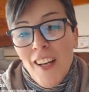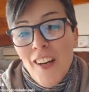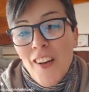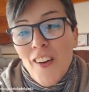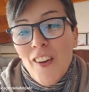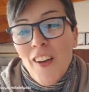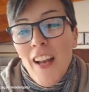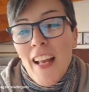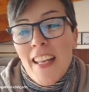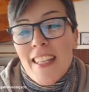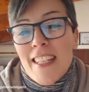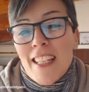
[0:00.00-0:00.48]

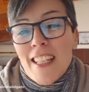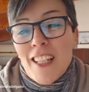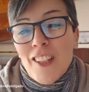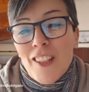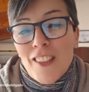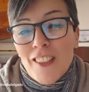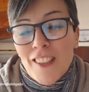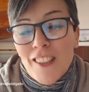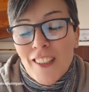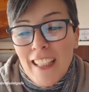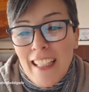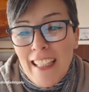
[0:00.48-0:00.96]
Hola
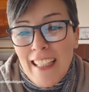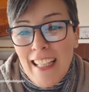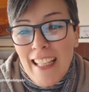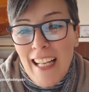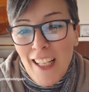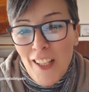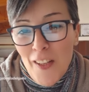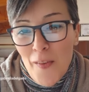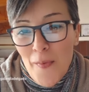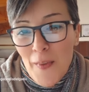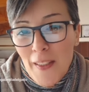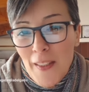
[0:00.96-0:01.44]
chicos, ¿qué
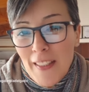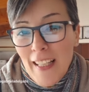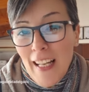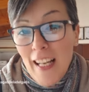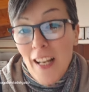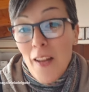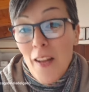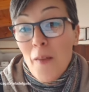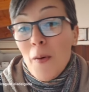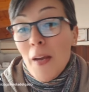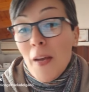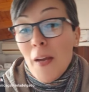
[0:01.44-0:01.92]
tal? ¿Cómo
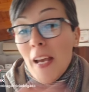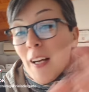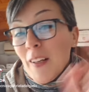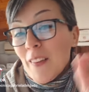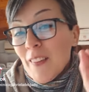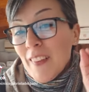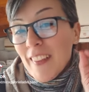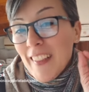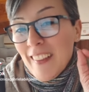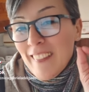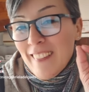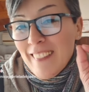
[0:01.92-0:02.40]
están? Les voy a
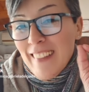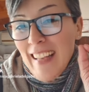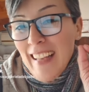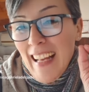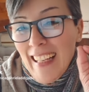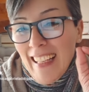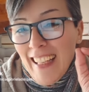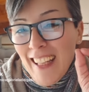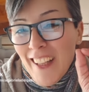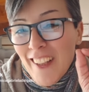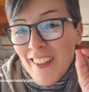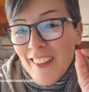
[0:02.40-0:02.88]
contar una
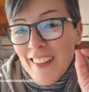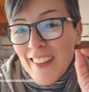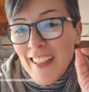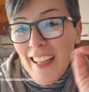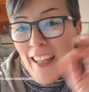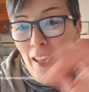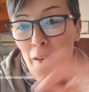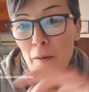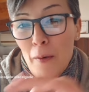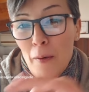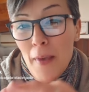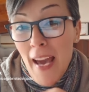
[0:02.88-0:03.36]
anécdota
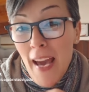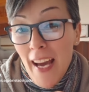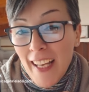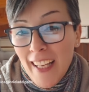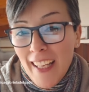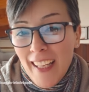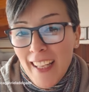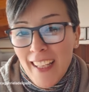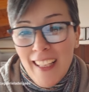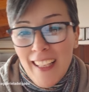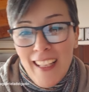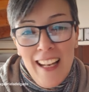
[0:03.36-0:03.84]
de
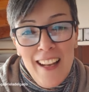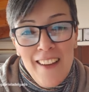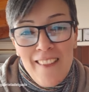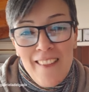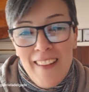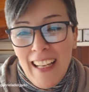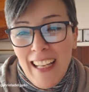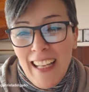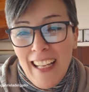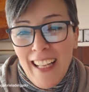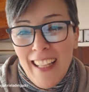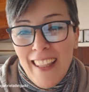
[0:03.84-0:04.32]
viaje que les
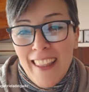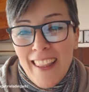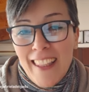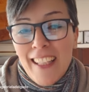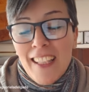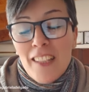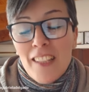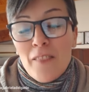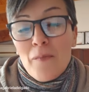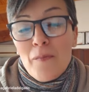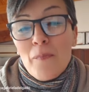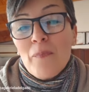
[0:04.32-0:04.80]
va a encantar.